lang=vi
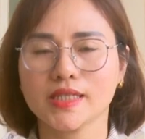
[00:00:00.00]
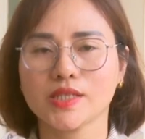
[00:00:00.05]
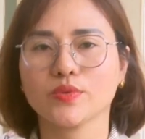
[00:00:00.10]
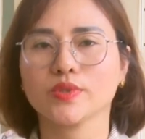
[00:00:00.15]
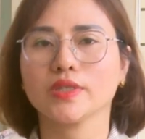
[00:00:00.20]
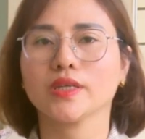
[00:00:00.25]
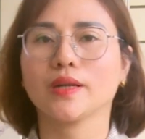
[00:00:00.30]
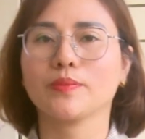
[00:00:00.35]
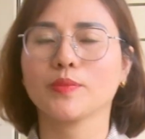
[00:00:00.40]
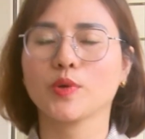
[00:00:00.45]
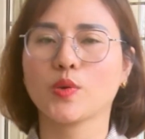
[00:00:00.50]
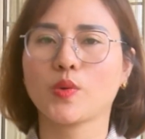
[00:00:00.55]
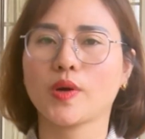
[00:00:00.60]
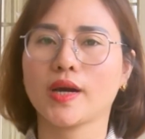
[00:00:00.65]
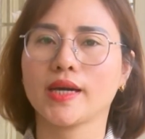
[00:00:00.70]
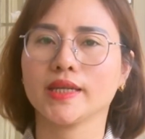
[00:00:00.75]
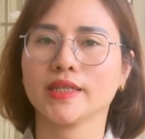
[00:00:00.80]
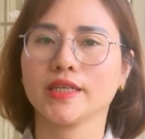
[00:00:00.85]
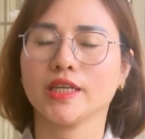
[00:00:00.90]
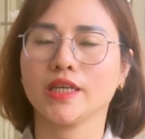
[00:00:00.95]
Trong những năm
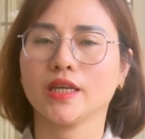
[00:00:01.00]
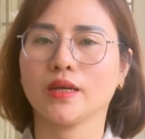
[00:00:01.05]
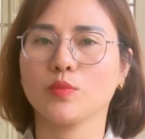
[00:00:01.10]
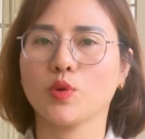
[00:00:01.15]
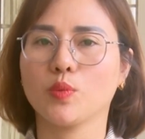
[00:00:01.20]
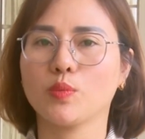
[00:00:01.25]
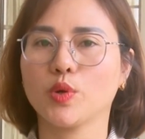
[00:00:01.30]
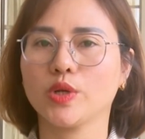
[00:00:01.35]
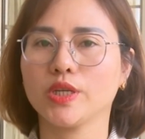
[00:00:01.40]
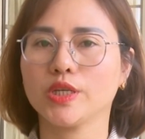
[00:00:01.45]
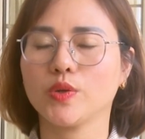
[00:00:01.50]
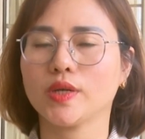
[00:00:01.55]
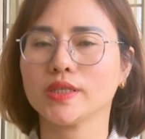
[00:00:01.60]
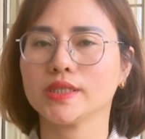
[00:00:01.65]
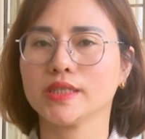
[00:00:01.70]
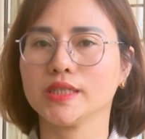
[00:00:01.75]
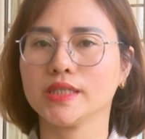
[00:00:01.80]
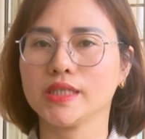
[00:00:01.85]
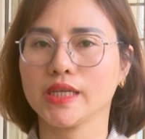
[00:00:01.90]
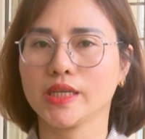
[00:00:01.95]
qua thì à, bộ môn lý luận
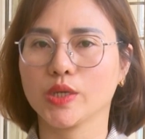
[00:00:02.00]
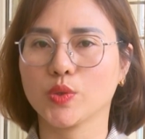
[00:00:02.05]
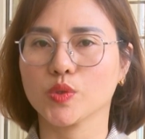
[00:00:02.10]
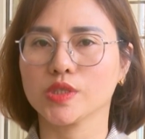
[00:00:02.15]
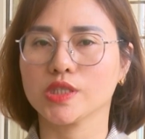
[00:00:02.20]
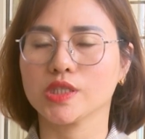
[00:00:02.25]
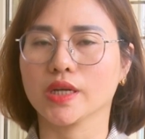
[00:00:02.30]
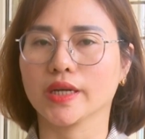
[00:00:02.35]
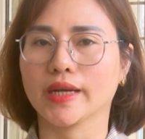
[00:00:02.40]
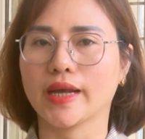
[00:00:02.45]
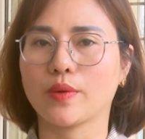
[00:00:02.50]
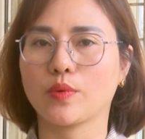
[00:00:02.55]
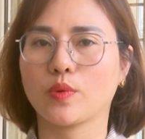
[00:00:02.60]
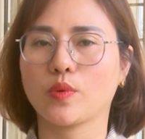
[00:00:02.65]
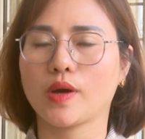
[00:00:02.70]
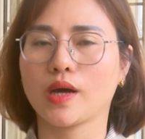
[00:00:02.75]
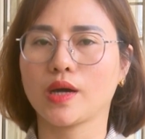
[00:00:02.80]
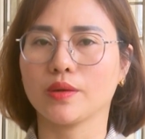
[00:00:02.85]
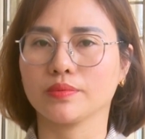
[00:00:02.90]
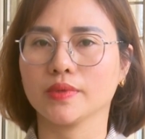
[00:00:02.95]
chính trị của trường Đại học
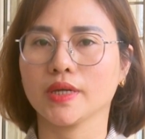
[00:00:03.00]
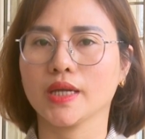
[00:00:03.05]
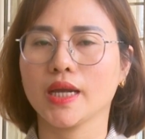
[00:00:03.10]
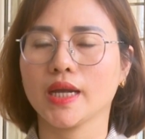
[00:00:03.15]
Khoa học